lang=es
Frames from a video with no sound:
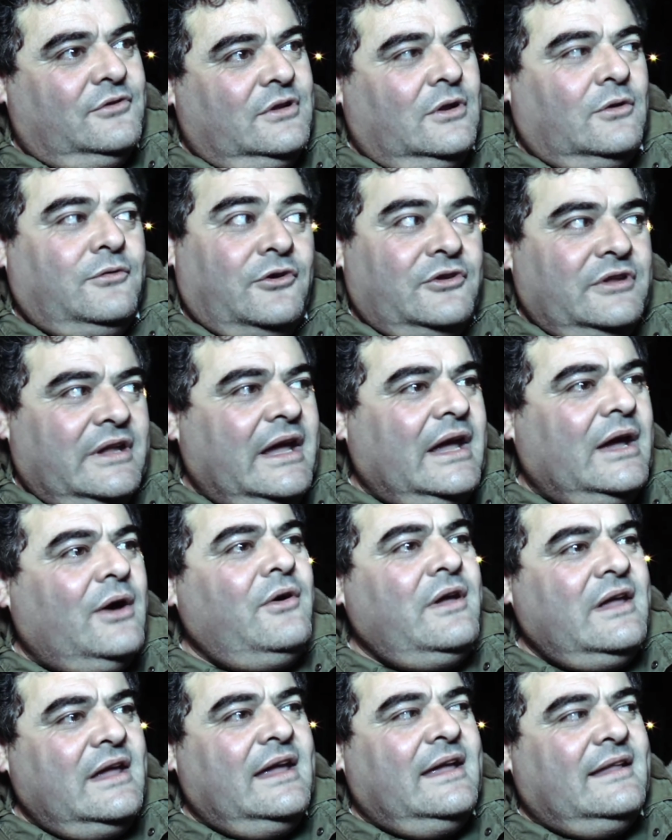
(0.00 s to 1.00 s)
los
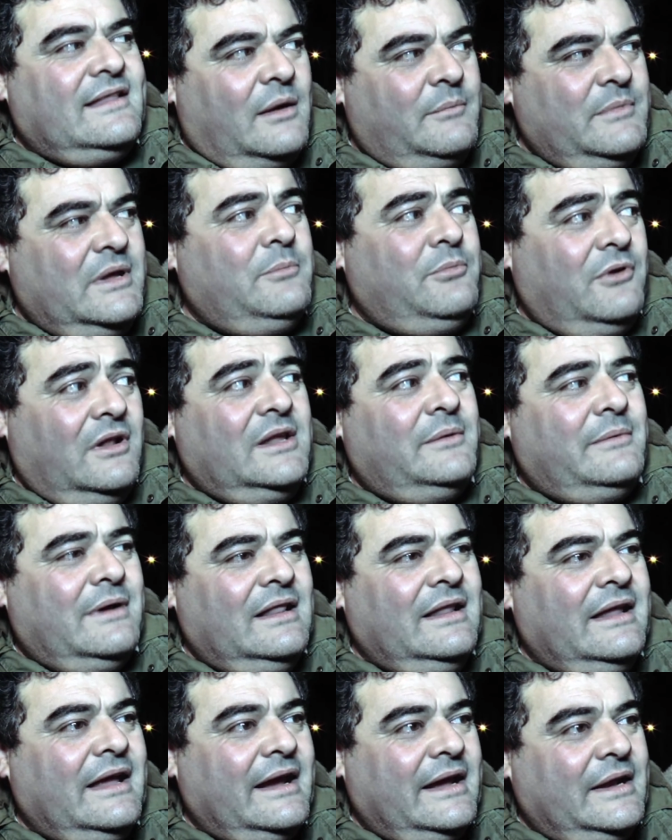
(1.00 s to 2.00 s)
fondeos y también por el tema
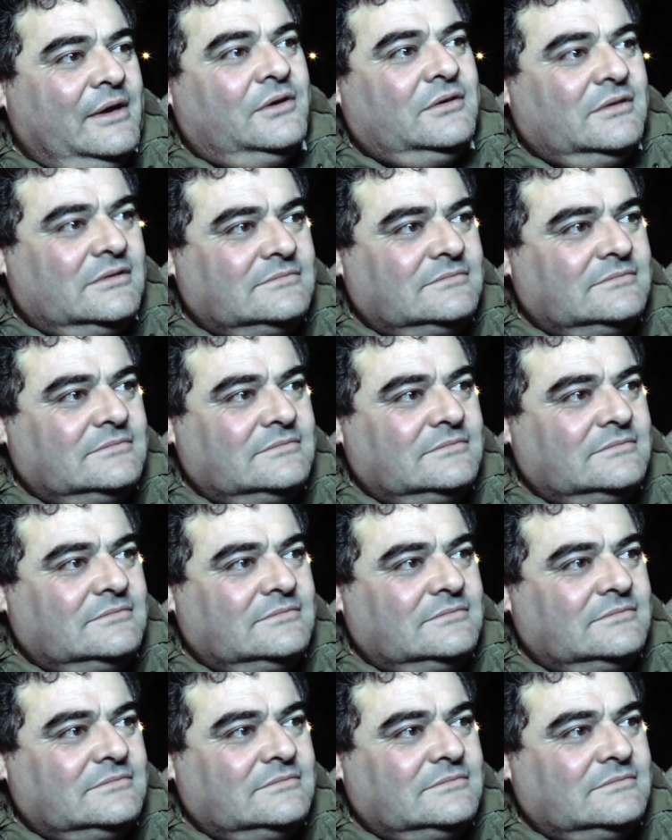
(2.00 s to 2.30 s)
del dengue.